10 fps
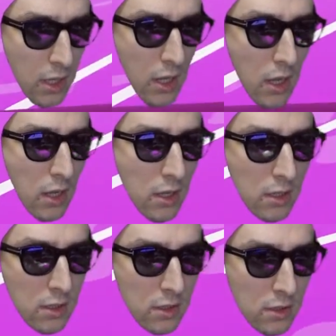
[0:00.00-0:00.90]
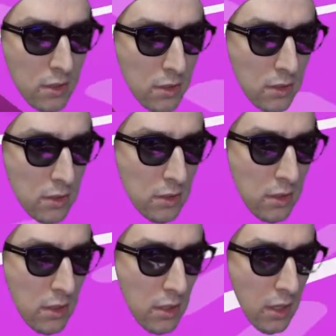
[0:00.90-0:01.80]
て
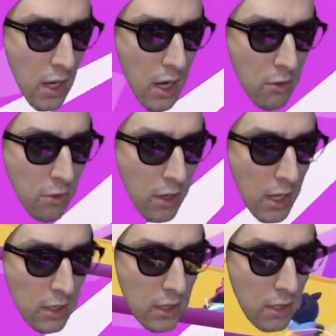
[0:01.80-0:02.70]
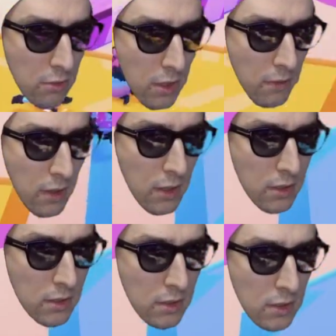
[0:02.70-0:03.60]
んで青かなこれは
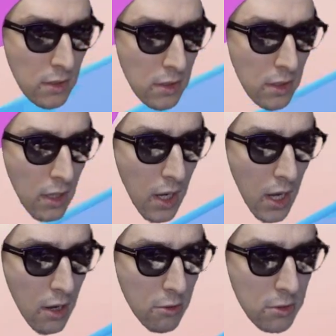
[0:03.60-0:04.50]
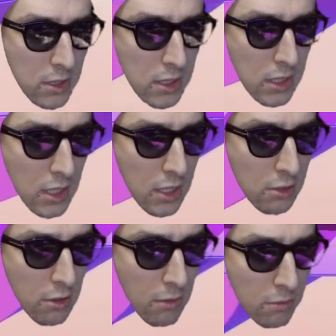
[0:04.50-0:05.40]
青い木
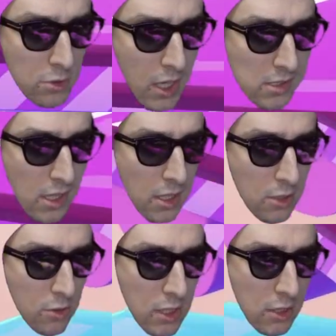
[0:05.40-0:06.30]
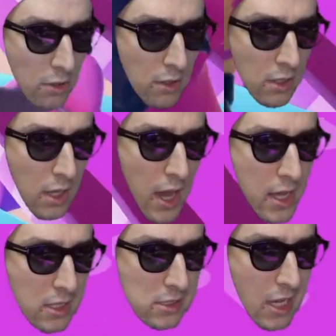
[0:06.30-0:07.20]
の紫のリーノは
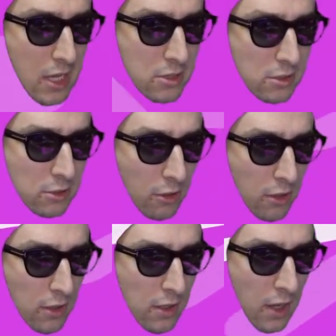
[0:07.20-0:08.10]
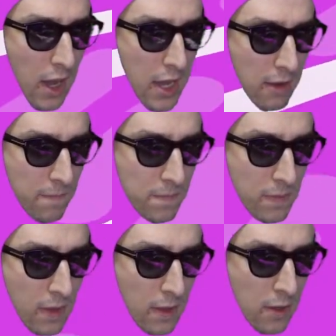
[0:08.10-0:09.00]
い全員抜くとはい
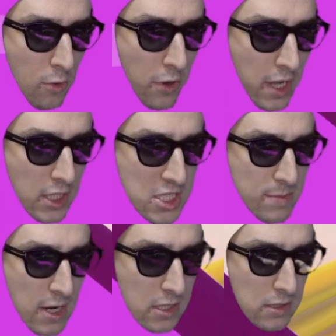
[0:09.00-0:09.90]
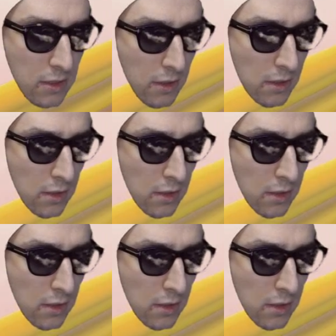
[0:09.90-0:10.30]
これが立ち回りですよ